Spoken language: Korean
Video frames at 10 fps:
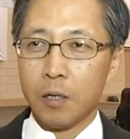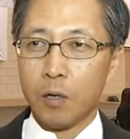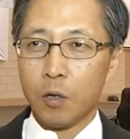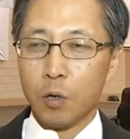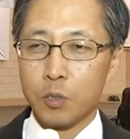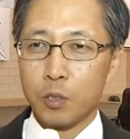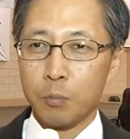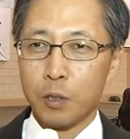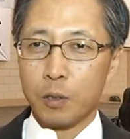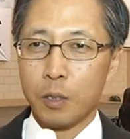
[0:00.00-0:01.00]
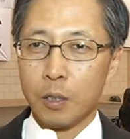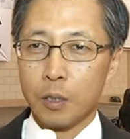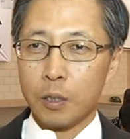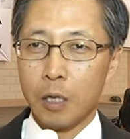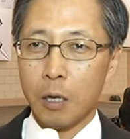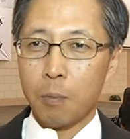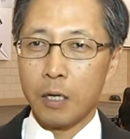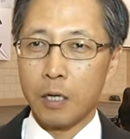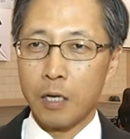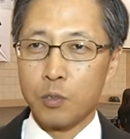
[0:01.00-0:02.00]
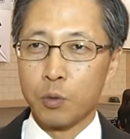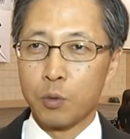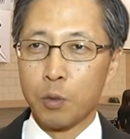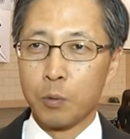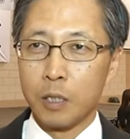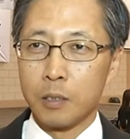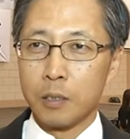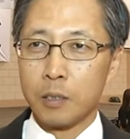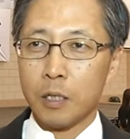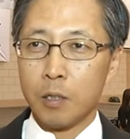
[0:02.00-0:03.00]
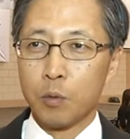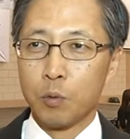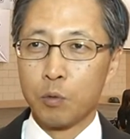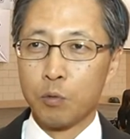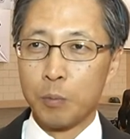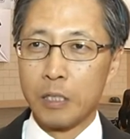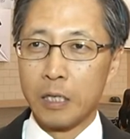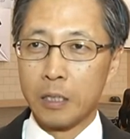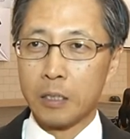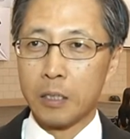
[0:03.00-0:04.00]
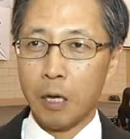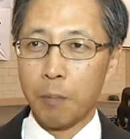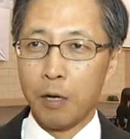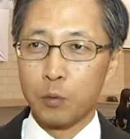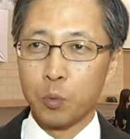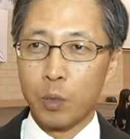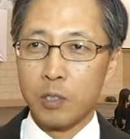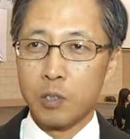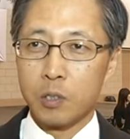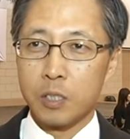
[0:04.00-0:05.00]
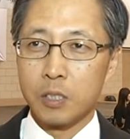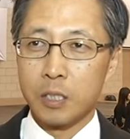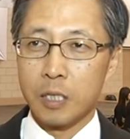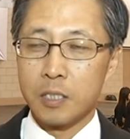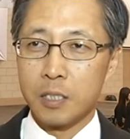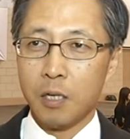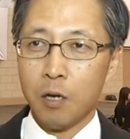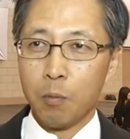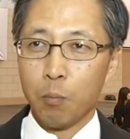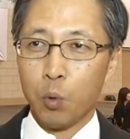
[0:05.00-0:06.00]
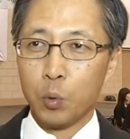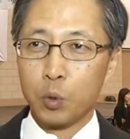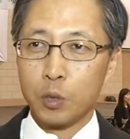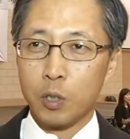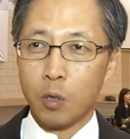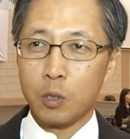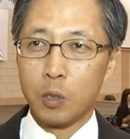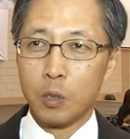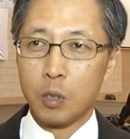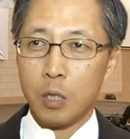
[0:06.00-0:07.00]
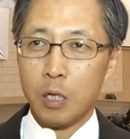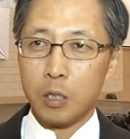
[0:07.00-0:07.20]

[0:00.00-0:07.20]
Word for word: 어, 어쩌면 그 해방이 가져오는 것보다는 우리 국민이 그 해방을 통해서 지금까지 모든 역경을